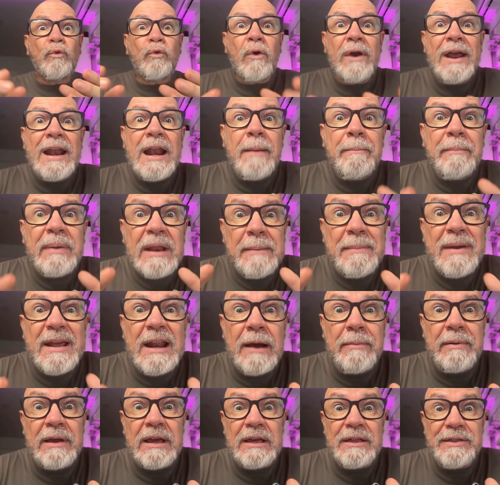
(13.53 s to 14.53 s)
Fue la
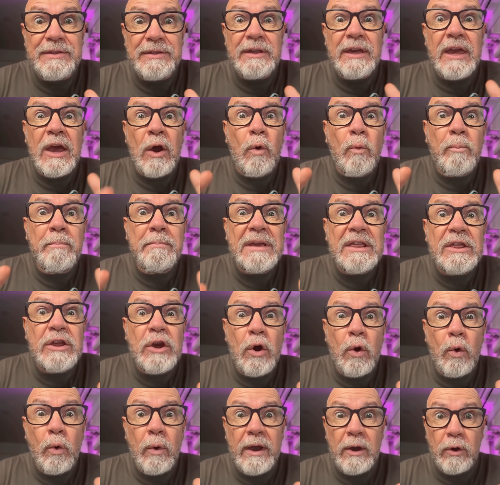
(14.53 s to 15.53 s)
primera vez que un
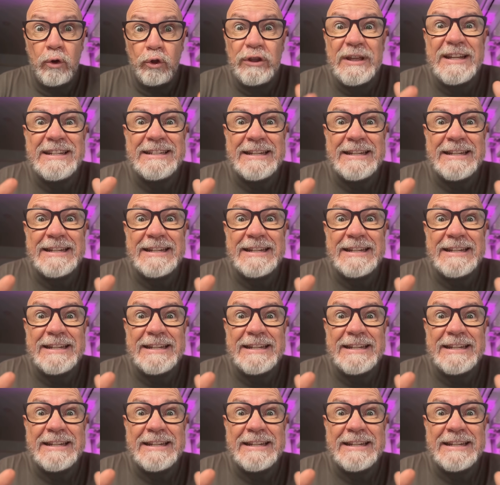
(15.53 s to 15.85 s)
videojuego te